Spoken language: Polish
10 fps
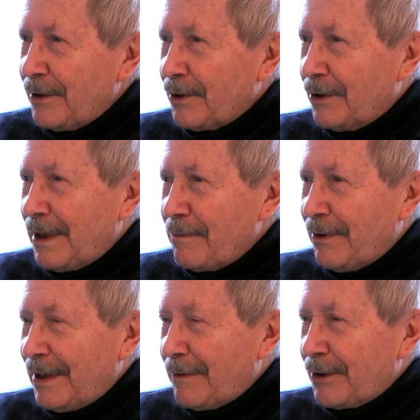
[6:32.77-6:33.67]
to ona
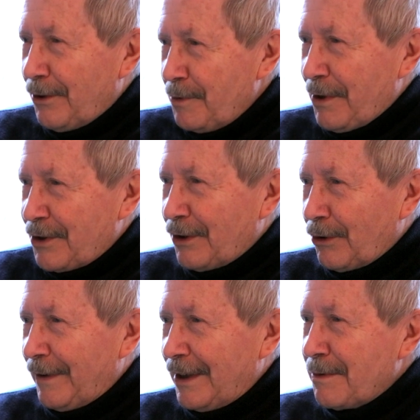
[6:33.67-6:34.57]
była nawet
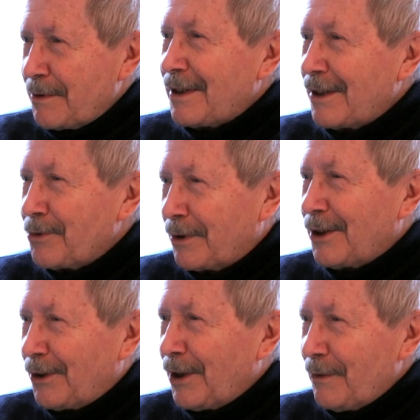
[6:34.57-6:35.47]
rozpieczętowana, żeby się ten cukier
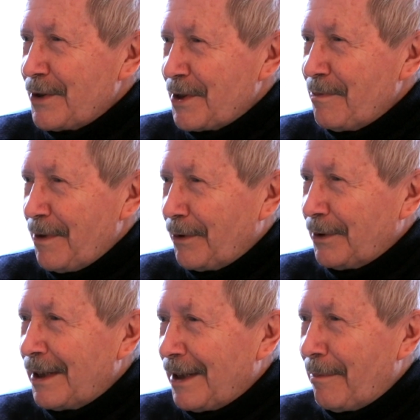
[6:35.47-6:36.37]
trochę wysypywał,
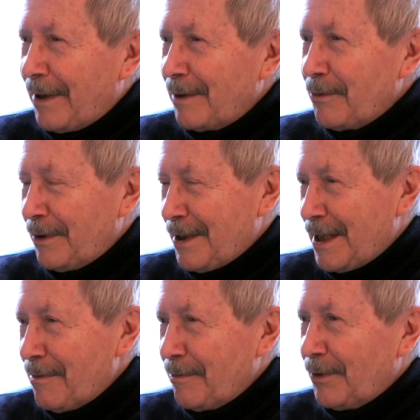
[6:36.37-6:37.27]
ten aparat był na
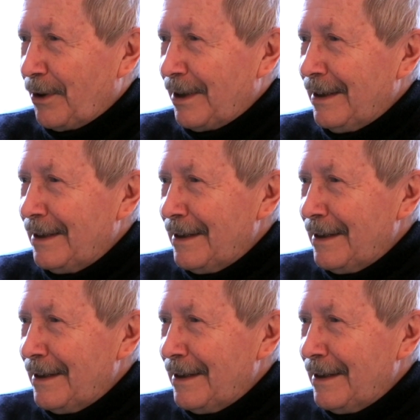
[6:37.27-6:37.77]
samym dole.